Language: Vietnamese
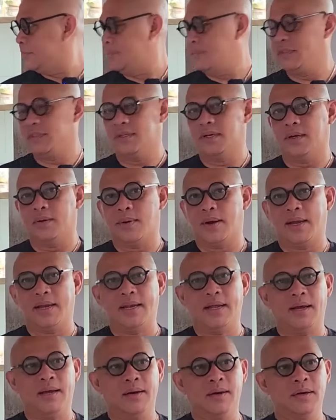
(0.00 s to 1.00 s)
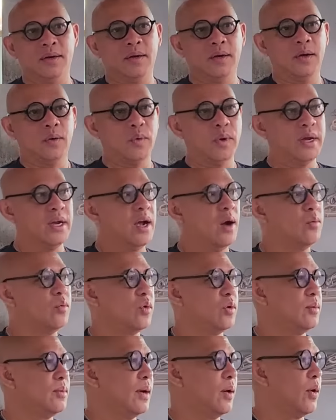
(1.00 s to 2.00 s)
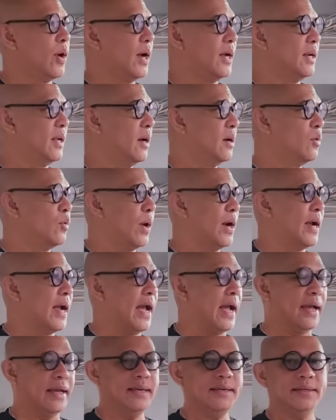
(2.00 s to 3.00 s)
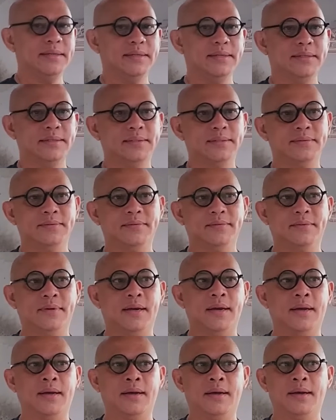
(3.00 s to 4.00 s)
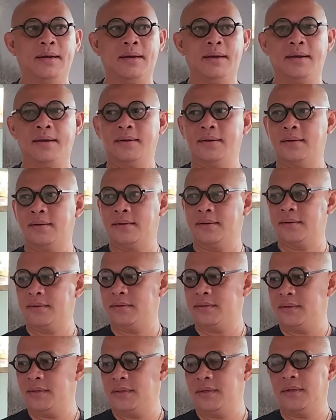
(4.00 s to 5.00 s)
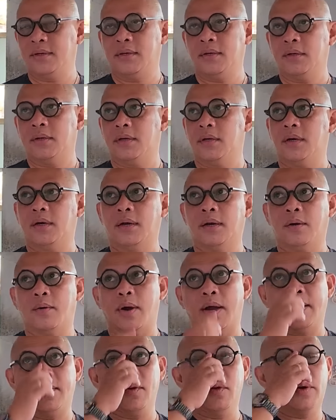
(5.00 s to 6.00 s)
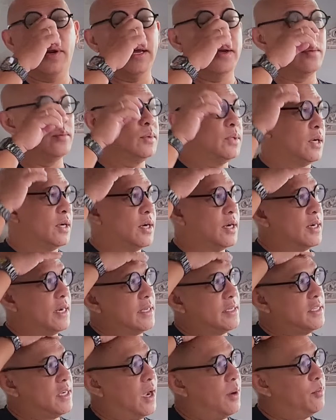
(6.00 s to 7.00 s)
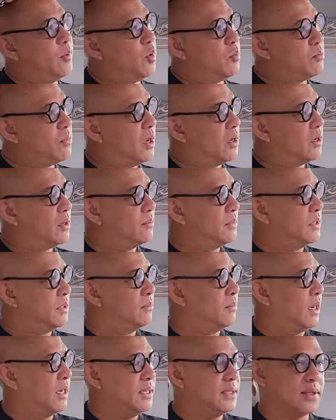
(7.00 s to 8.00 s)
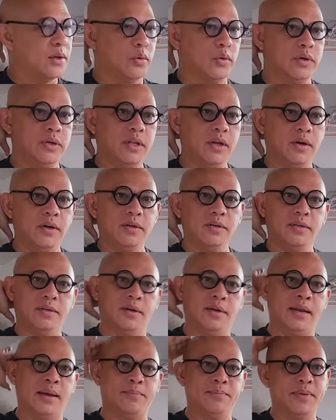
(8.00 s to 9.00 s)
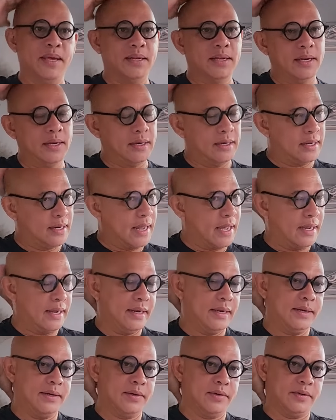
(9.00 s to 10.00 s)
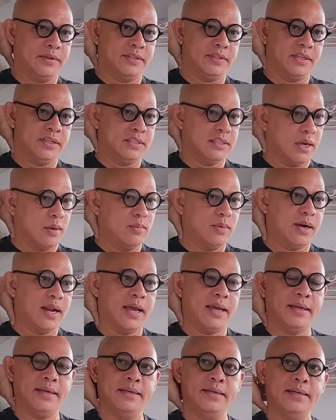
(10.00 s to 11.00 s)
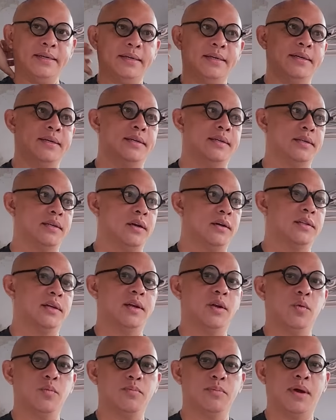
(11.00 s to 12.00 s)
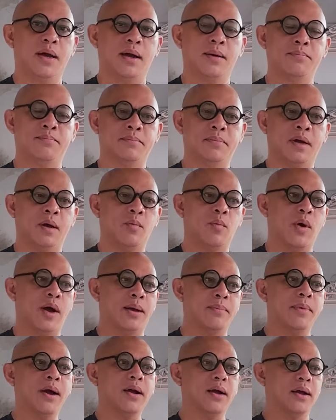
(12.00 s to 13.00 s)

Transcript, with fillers: Rồi, ngoại là quê gốc của bà ngoại là ở Quảng Ngãi. Và ngoại vô đây cũng từ rất là sớm, lúc mới có mười mấy tuổi thôi, rồi lập gia đình ở đây, rồi sinh sống ở đây cho tới lúc mà ông ngoại mất.